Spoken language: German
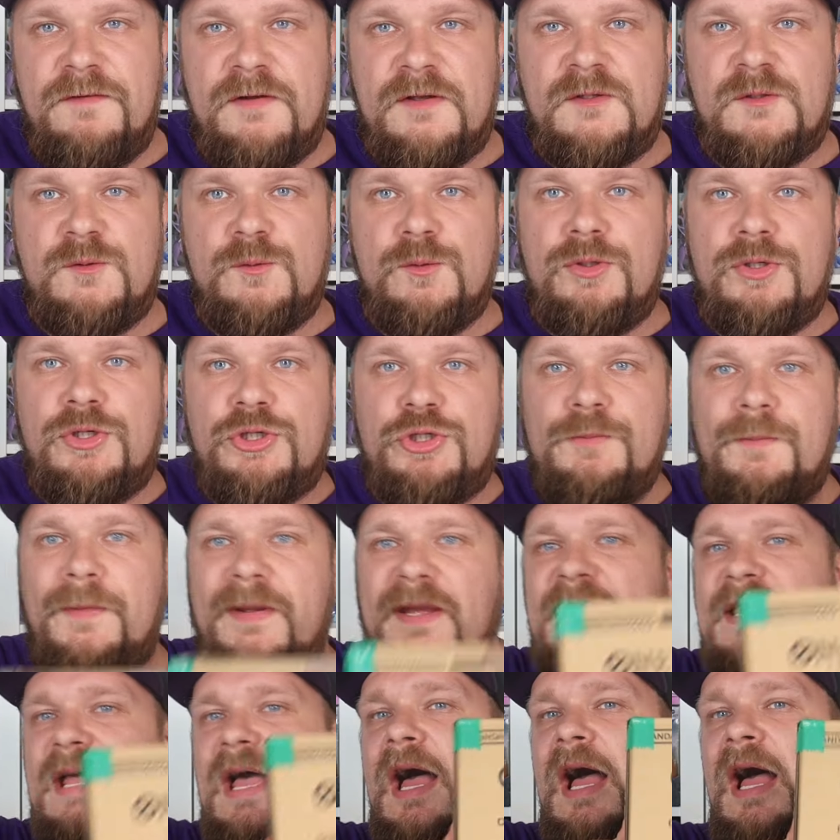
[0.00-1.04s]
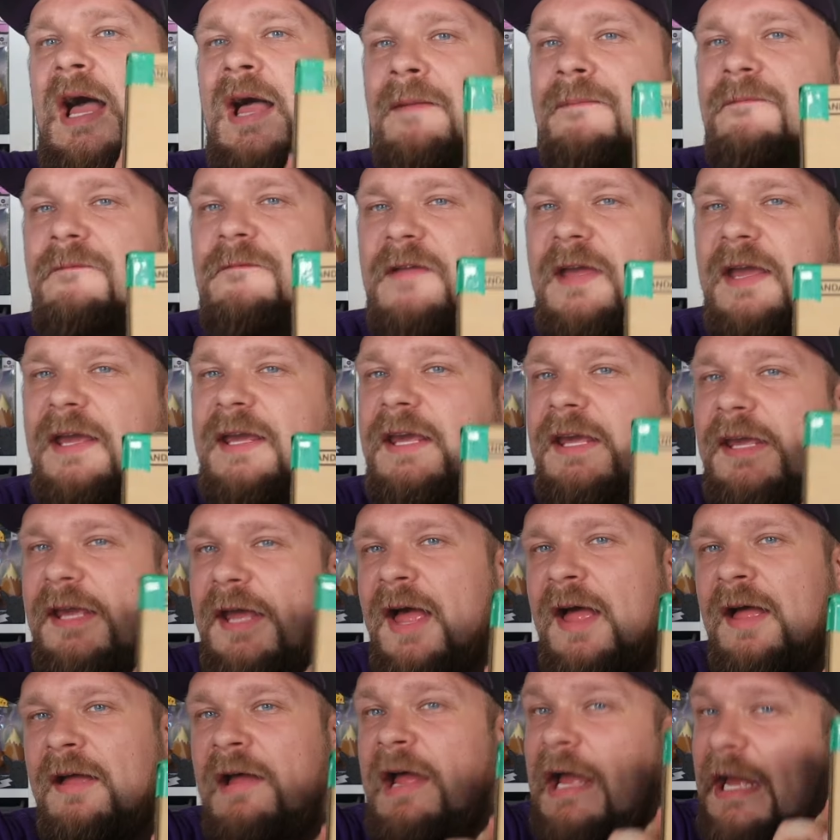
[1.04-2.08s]
Versuche später haben wir
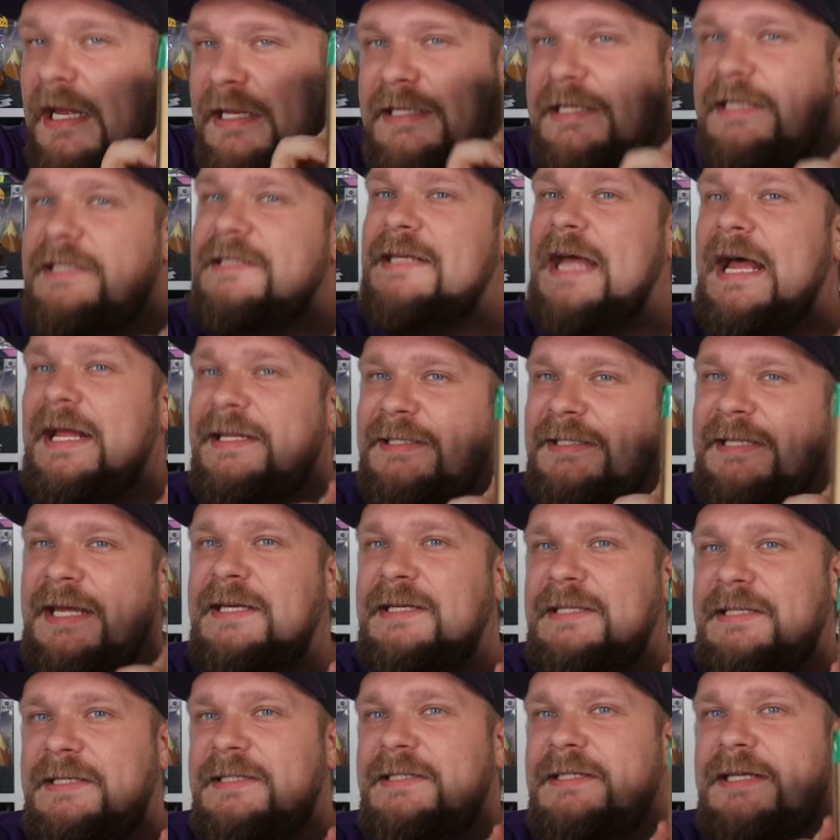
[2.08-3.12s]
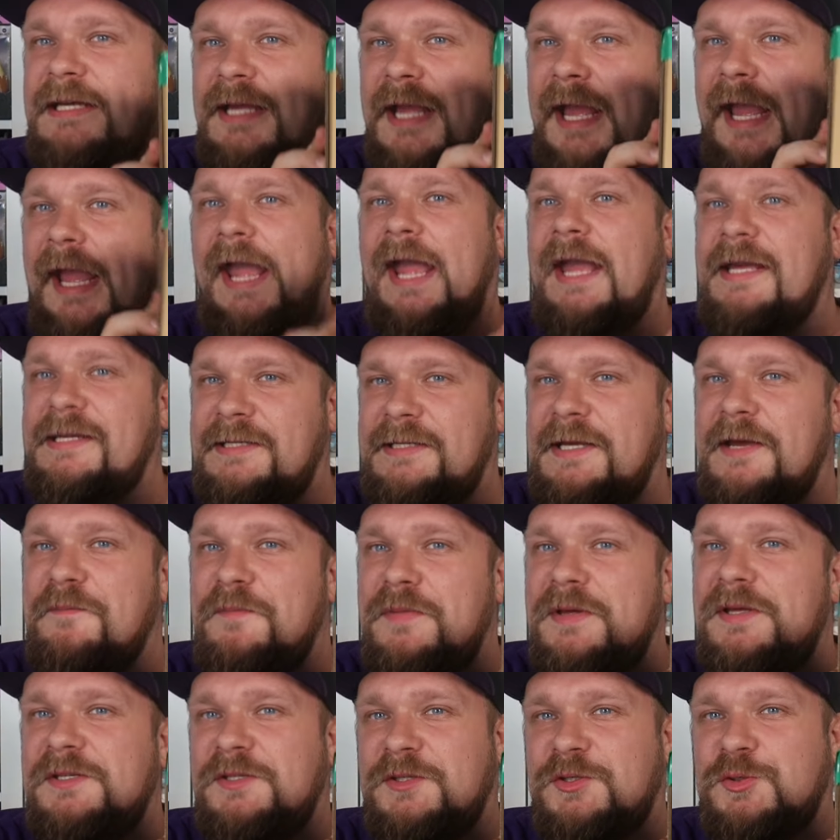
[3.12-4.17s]
hier die tatsächliche echte
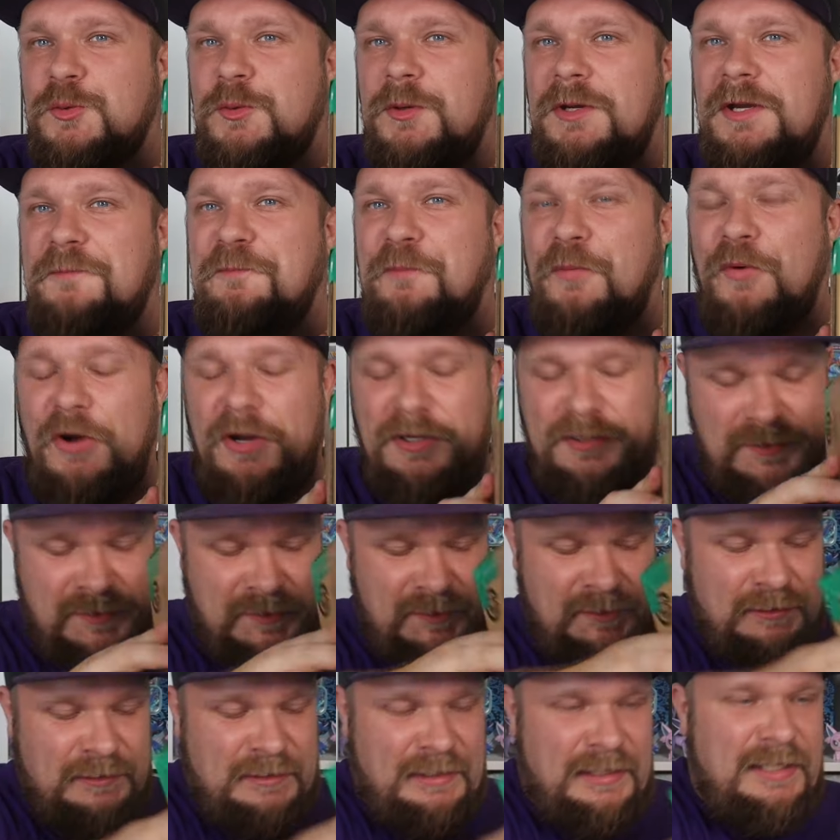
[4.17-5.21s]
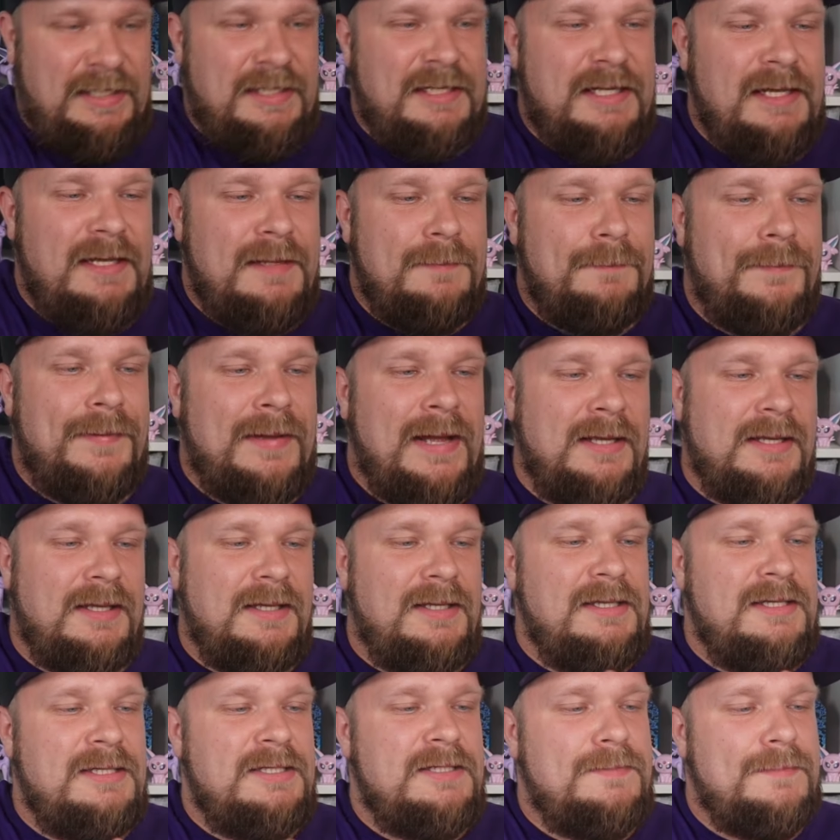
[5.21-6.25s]
Mystery Box. Die packe
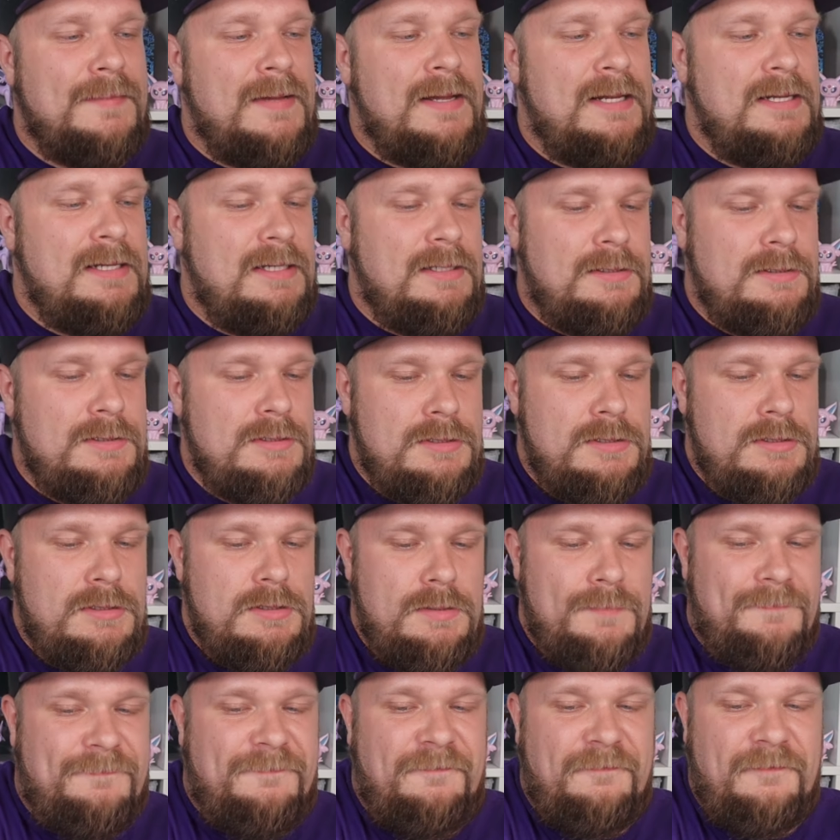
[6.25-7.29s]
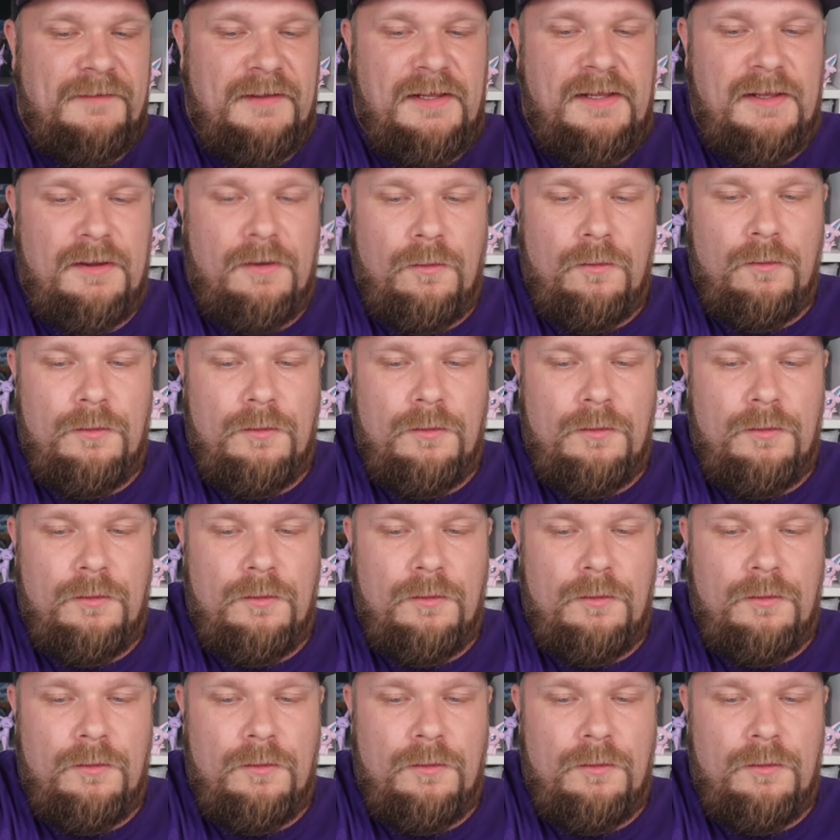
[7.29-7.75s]
ich mal hier